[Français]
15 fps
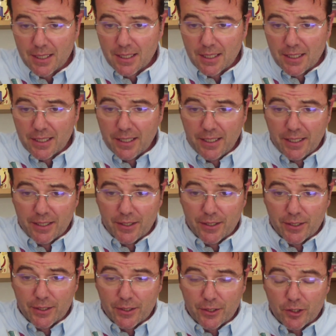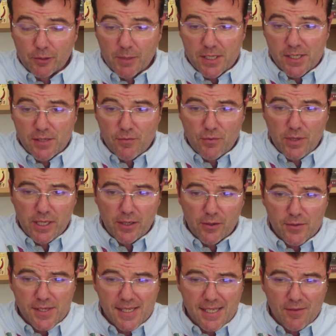Et euh, bah, si vous voulez en
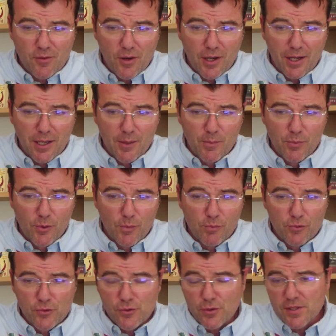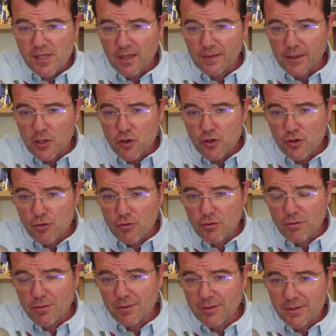savoir un peu plus sur certaines
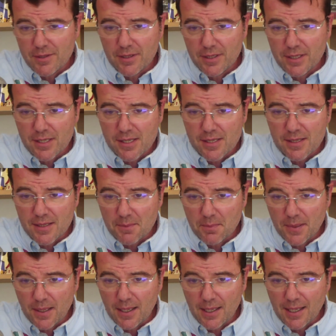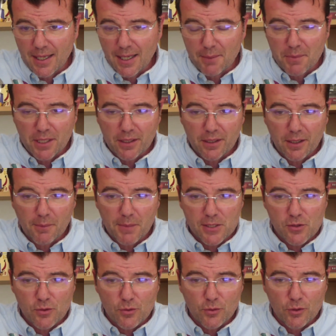choses, n'hésitez pas à m'écrire parce
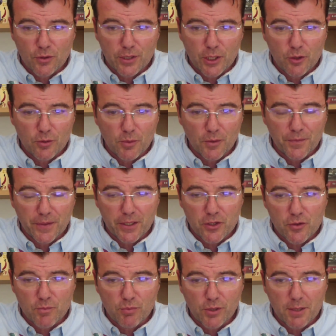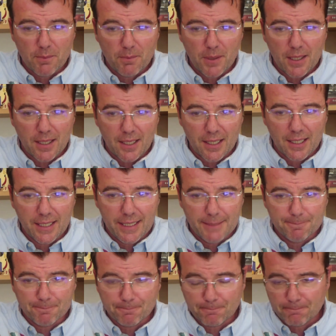que dans les commentaires, je pourrais
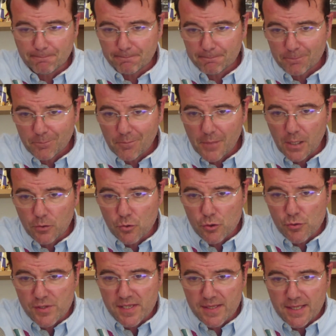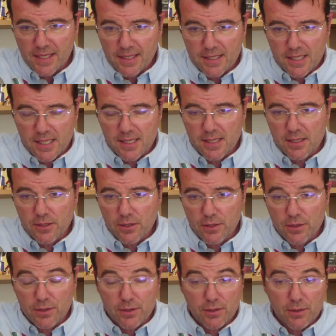parler de choses interdites
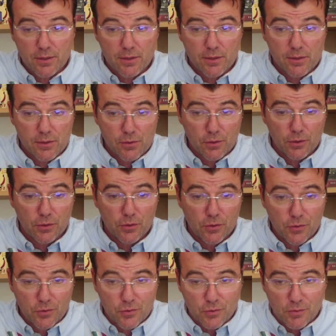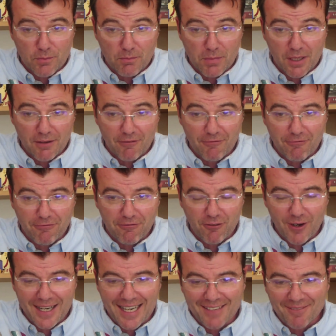euh, sur YouTube. Voilà.